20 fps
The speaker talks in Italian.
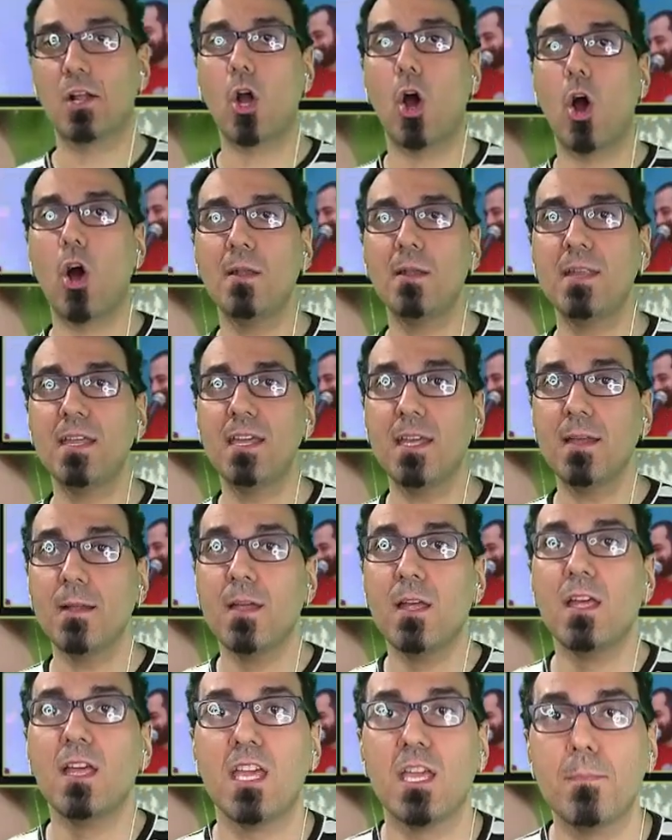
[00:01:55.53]
Lele
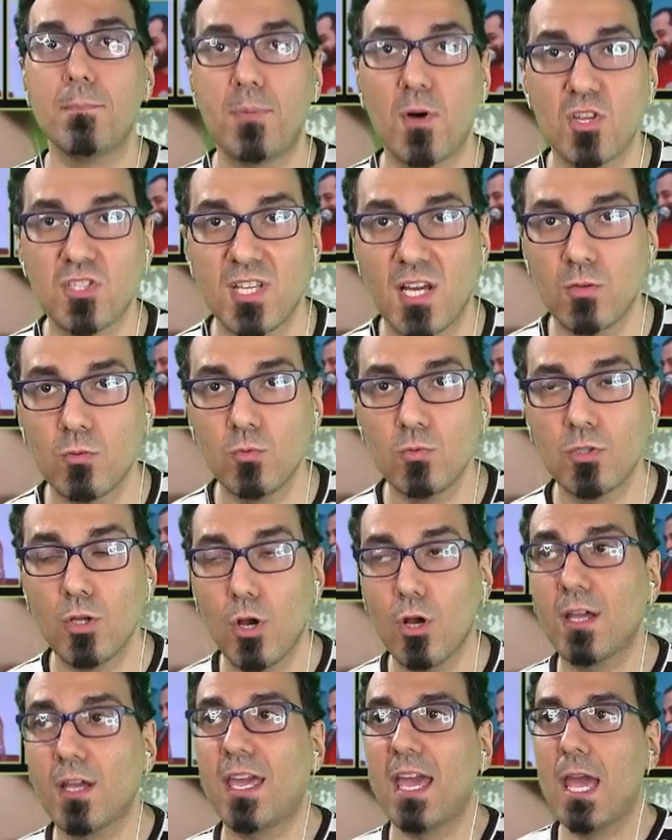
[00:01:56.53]
Colli in posa
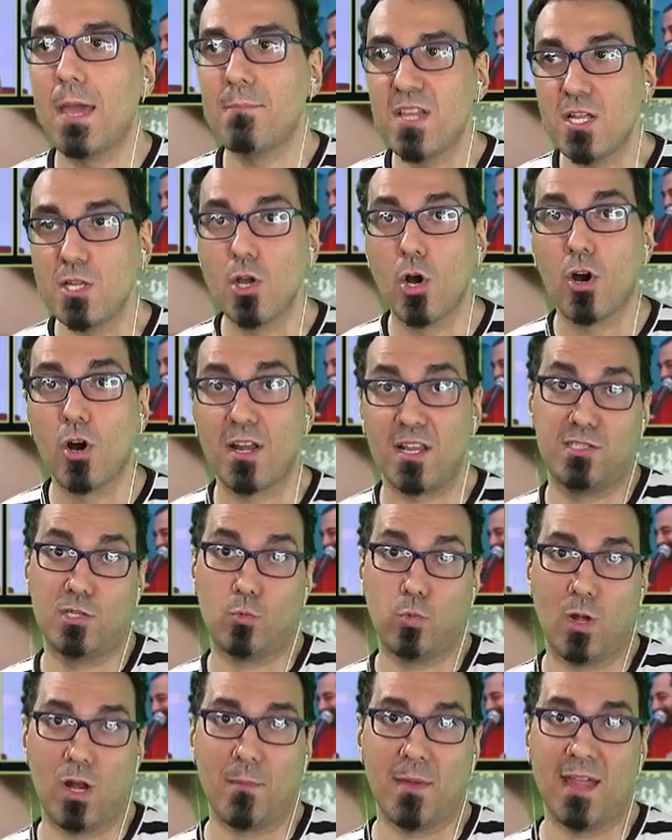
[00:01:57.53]
nudo che è migliore
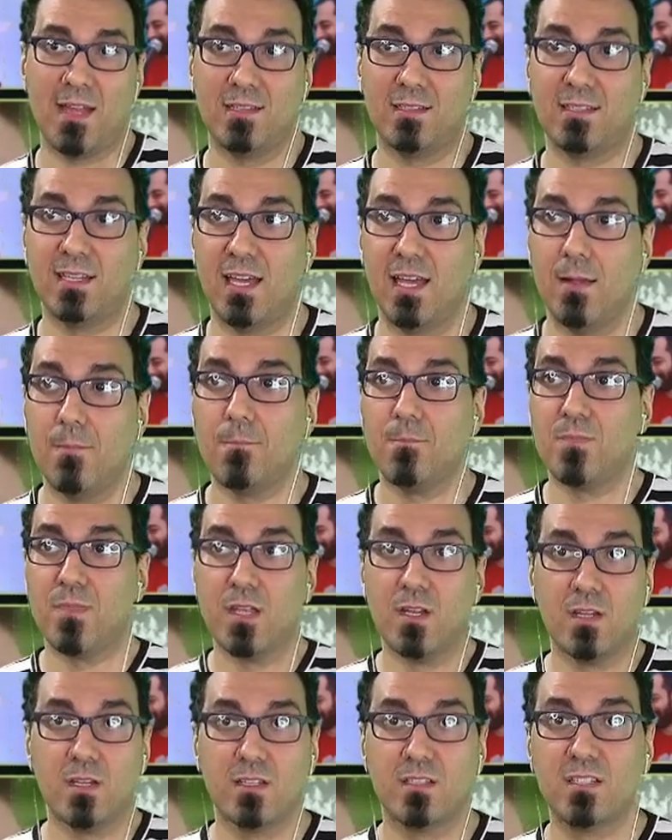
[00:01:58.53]
sicuramente
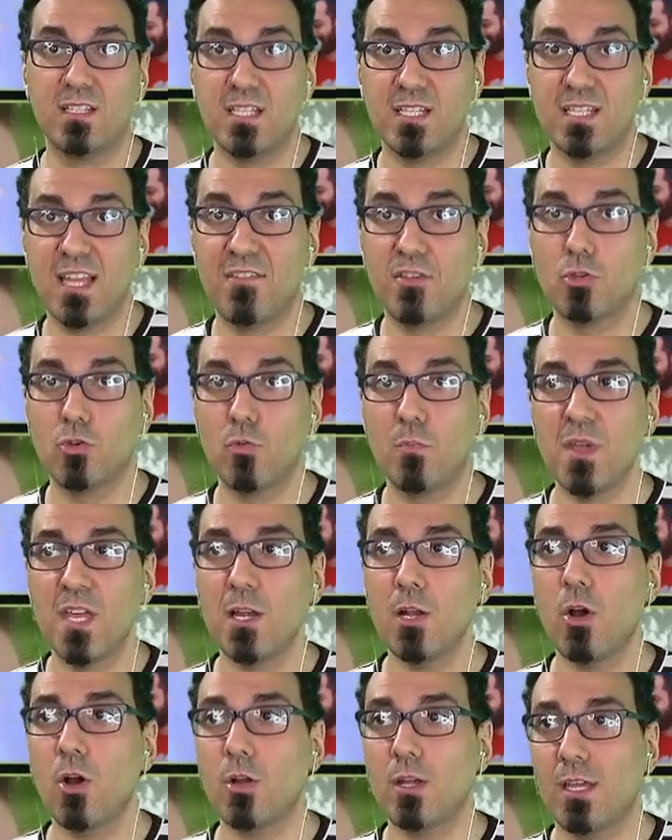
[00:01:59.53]
di David
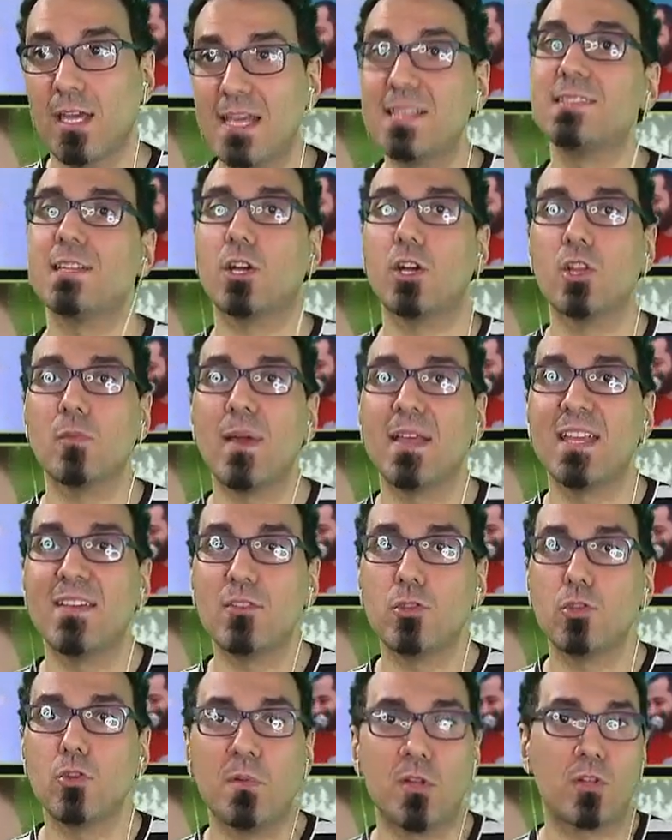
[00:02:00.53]
Rubino che secondo
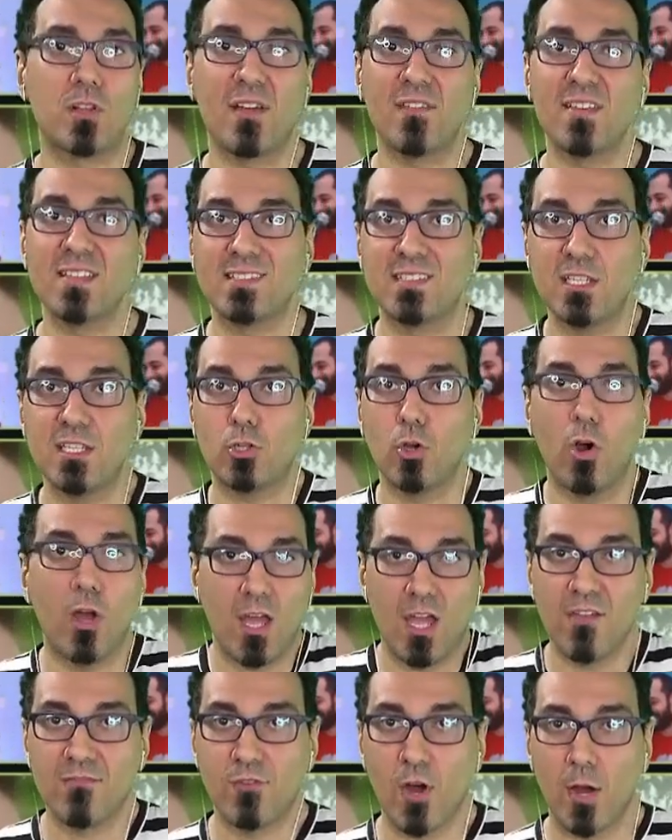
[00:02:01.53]
me David Rubino da vestito